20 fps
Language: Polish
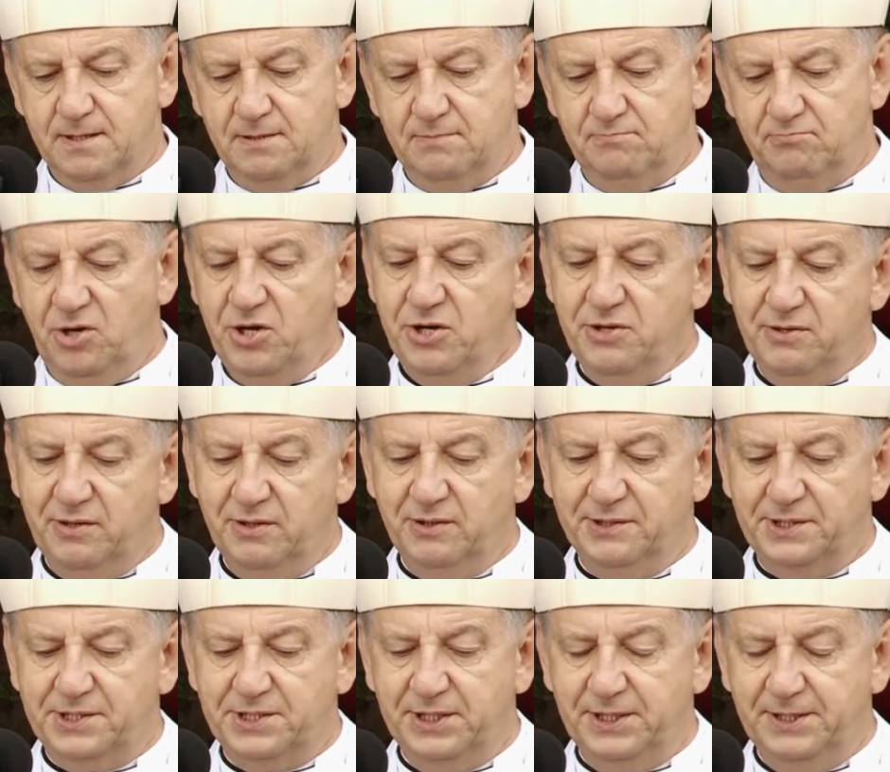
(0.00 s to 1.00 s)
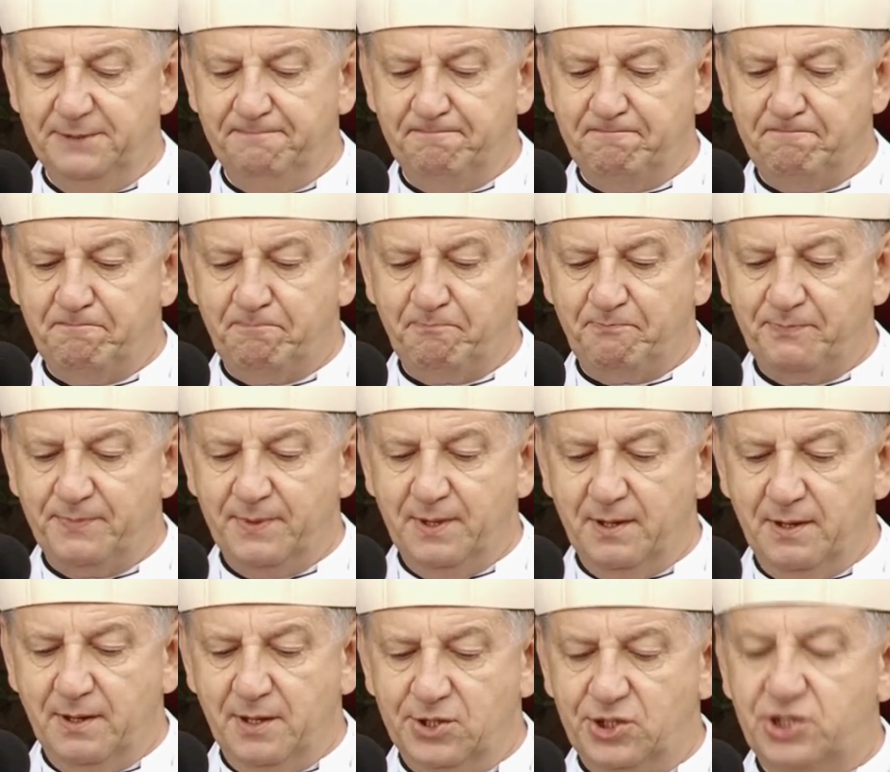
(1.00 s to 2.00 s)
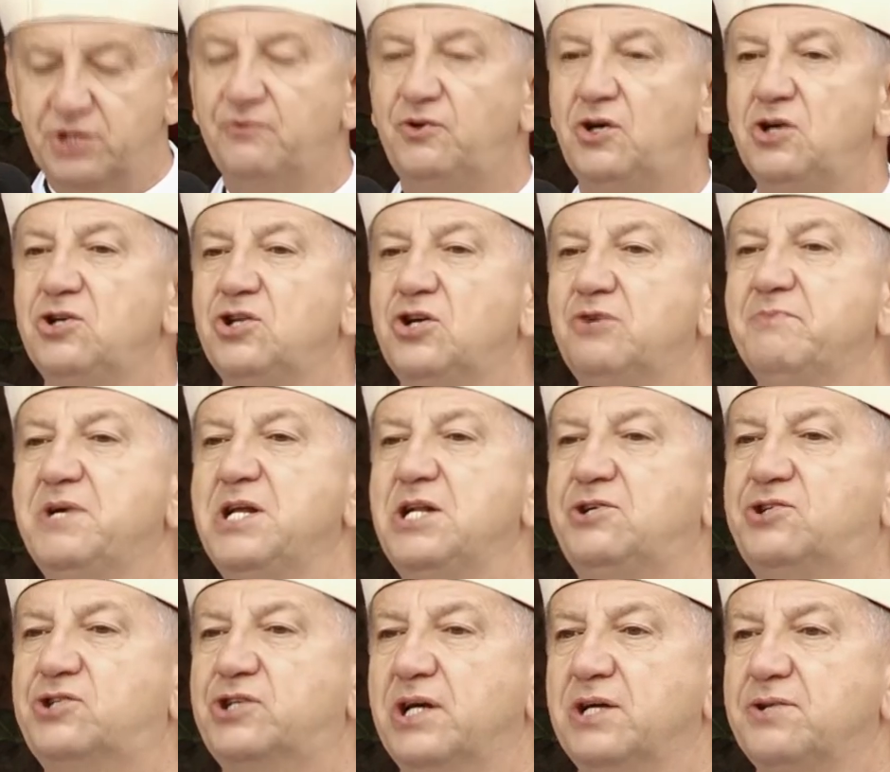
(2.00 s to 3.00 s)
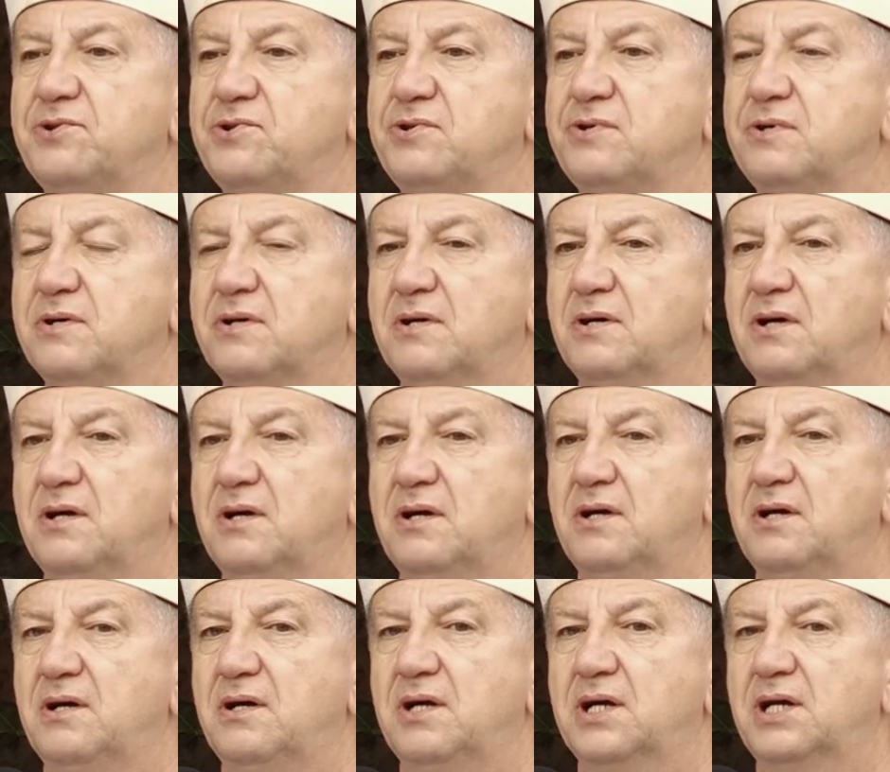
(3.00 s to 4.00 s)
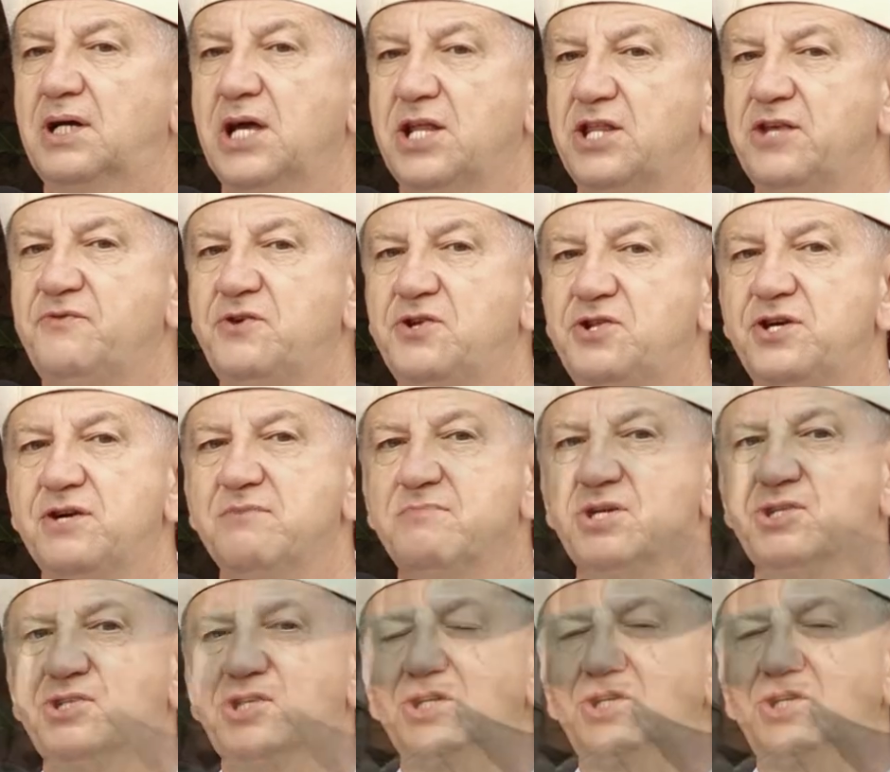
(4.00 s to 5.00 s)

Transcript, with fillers: Moi drodzy, czy wolno milczeć, kiedy widzimy, że